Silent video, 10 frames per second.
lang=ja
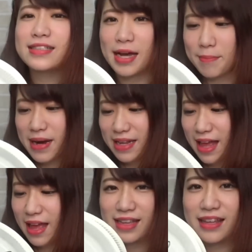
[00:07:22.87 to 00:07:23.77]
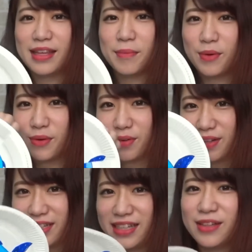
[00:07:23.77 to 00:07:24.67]
3枚でやっても
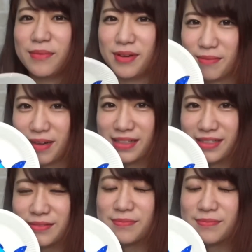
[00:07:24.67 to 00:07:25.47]
いいと思いま